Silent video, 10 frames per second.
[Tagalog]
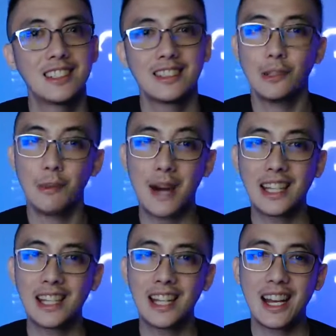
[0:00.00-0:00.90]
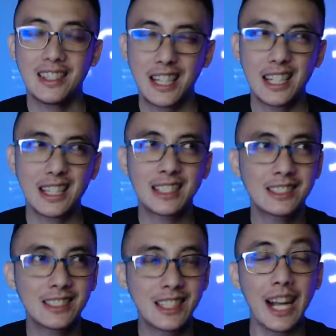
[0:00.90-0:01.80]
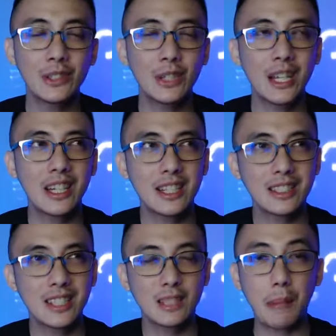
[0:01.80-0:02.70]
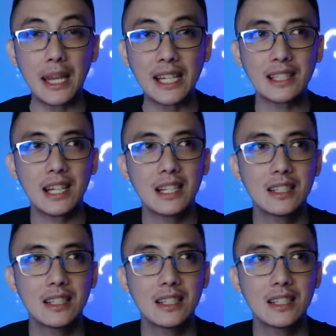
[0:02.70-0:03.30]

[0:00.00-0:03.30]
doon ano, doon ako medyo masakit ang loob.